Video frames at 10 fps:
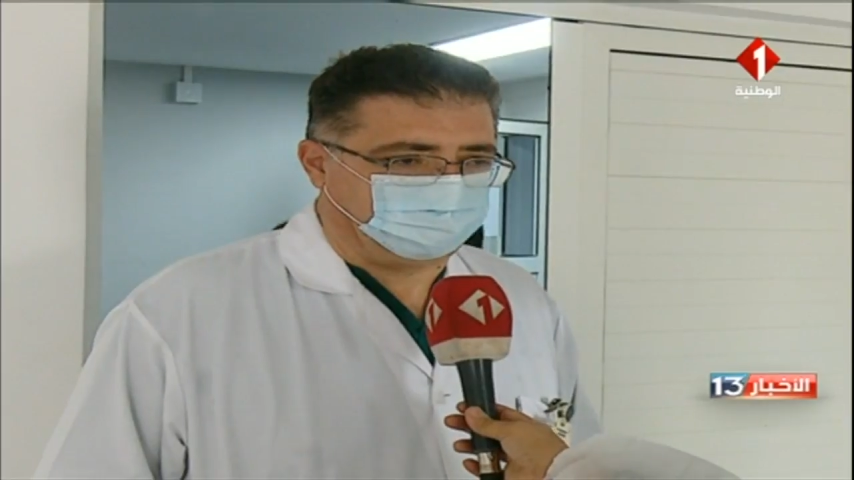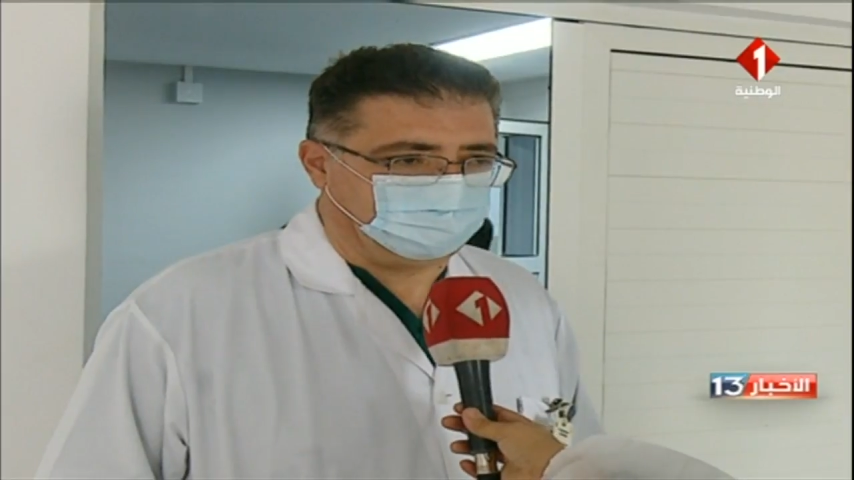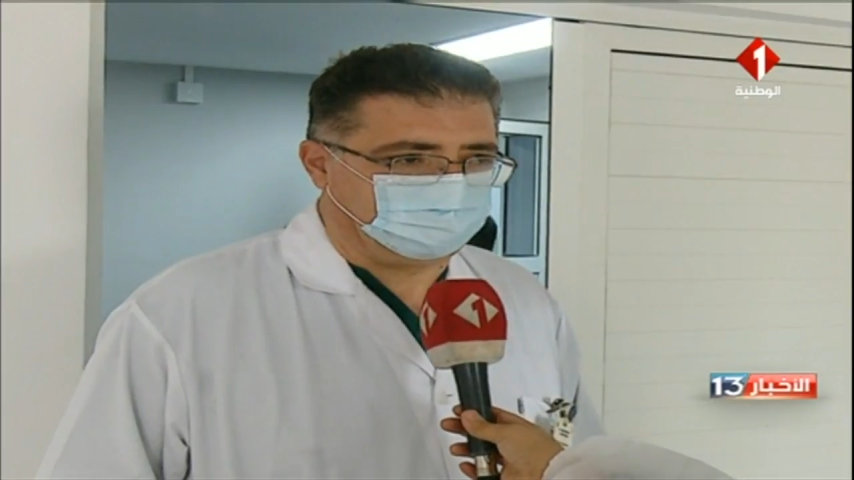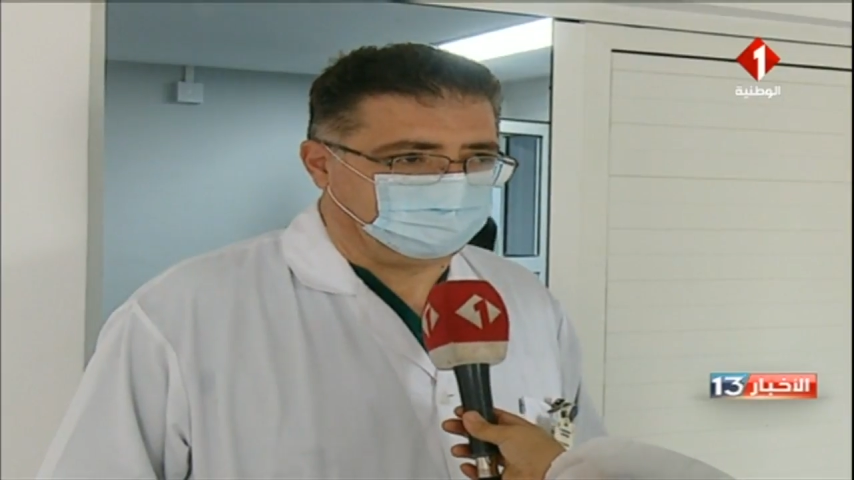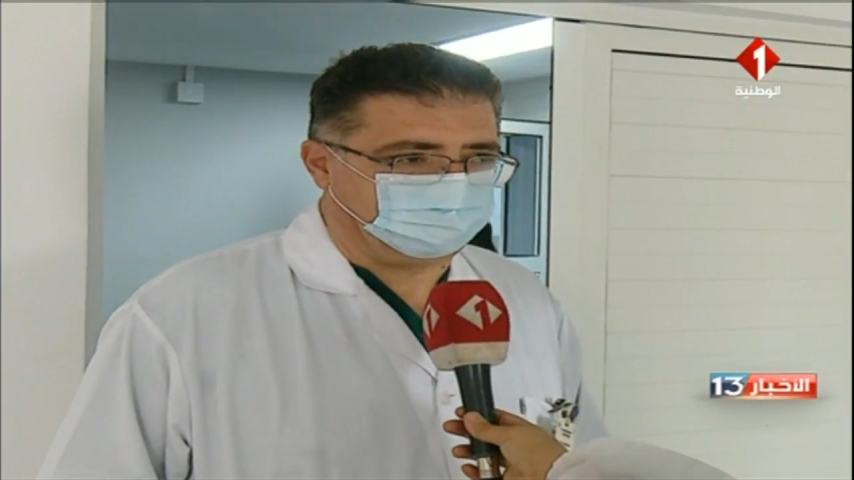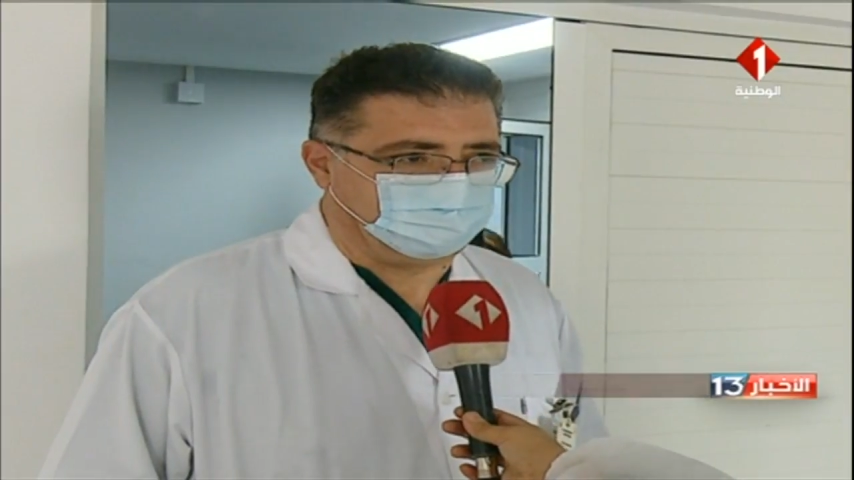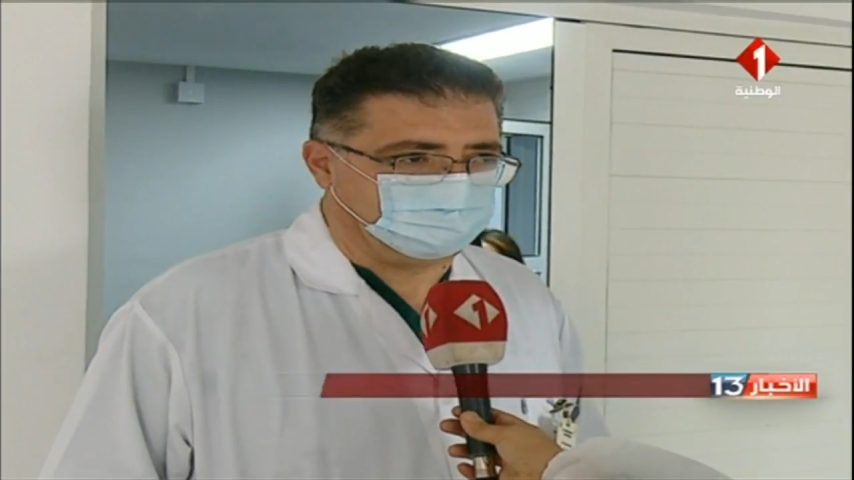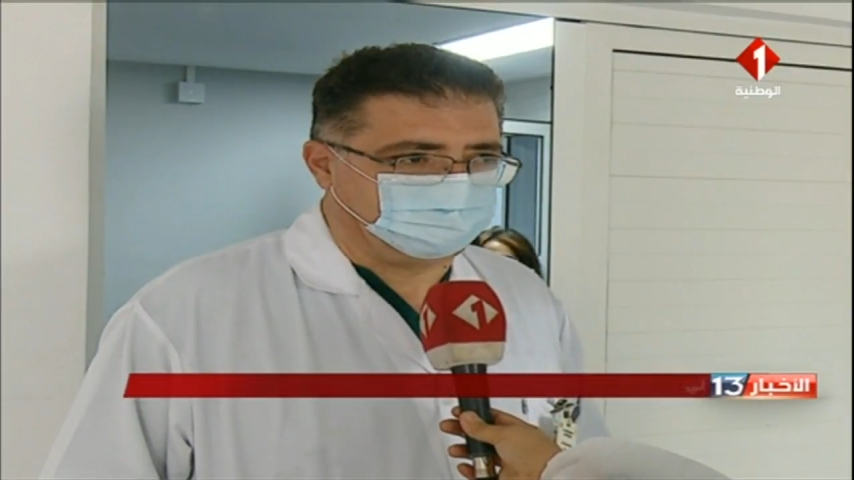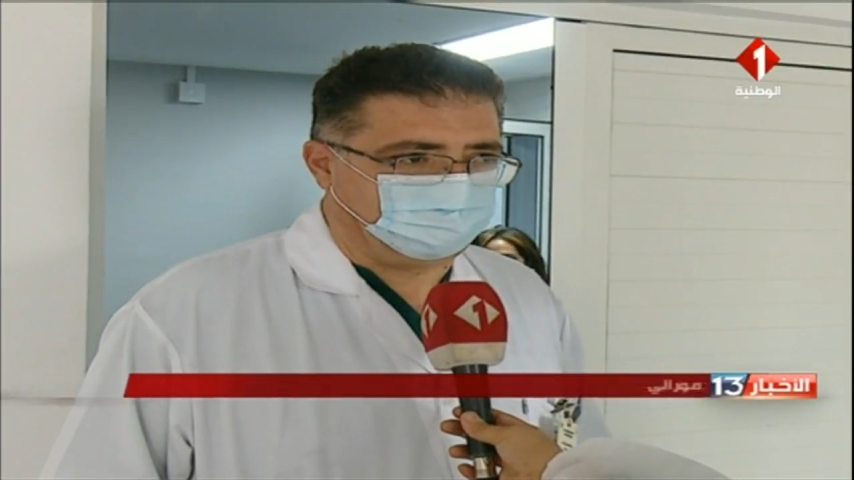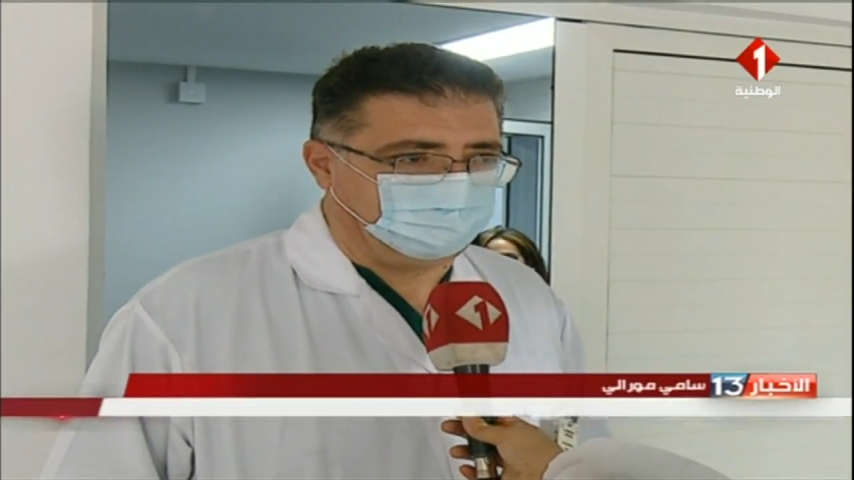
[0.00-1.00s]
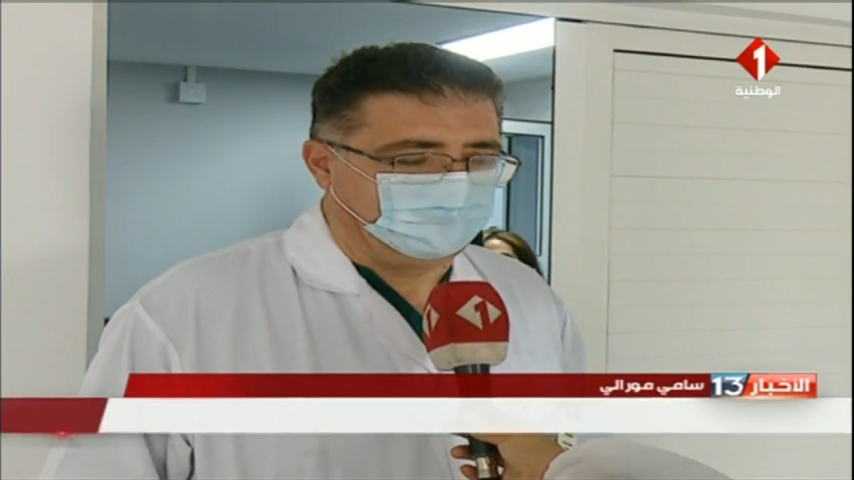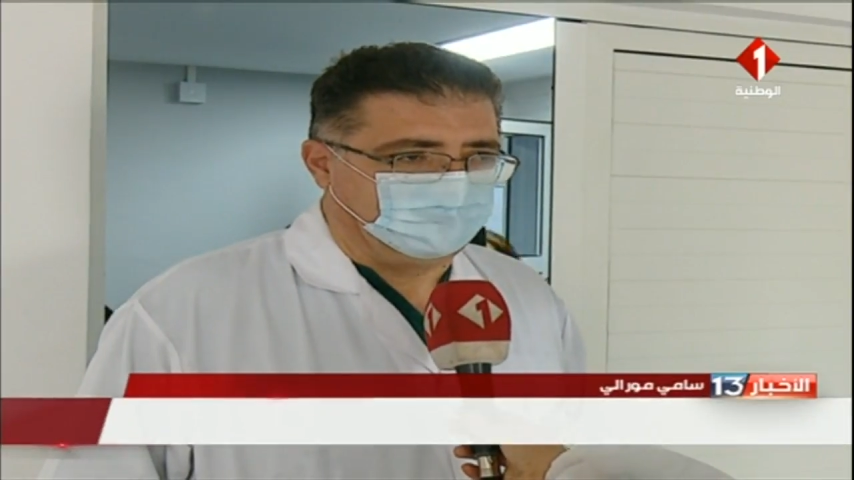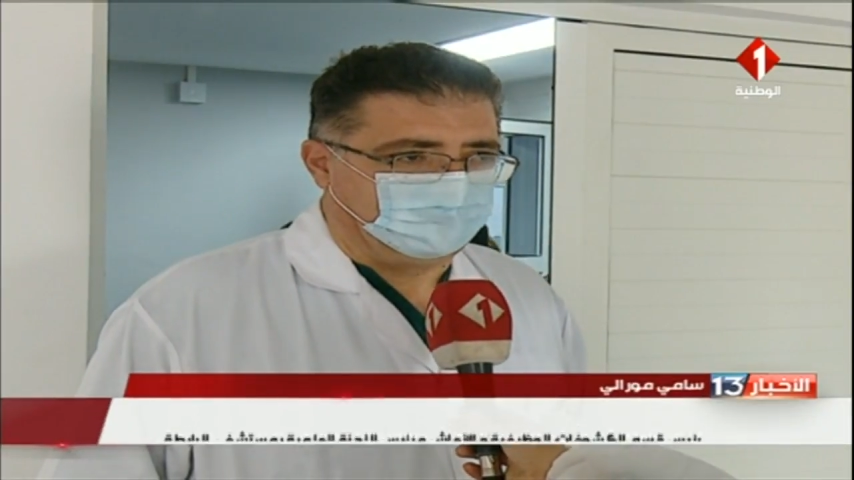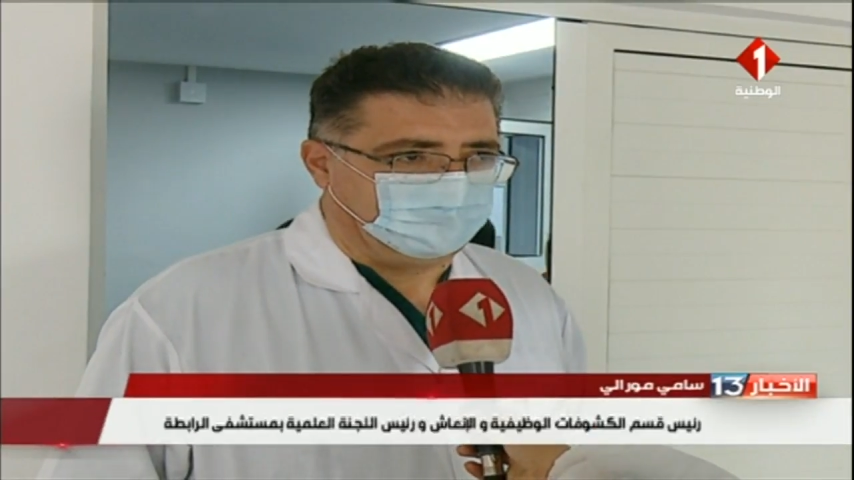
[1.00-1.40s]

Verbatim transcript: كبير بالنسبه